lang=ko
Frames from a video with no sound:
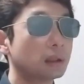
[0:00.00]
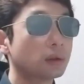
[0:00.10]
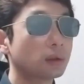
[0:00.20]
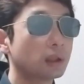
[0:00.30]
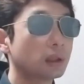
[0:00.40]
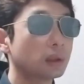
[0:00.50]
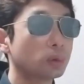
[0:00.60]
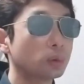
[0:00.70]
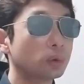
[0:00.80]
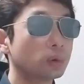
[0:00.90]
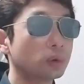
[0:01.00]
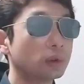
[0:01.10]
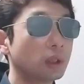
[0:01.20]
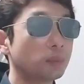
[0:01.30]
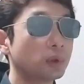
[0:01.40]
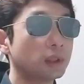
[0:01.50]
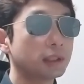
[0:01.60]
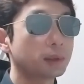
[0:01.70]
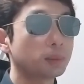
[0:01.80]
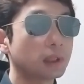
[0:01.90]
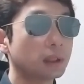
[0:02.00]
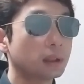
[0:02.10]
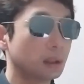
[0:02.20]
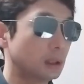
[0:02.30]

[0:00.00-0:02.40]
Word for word: 이렇게 또 답변을 했습니다.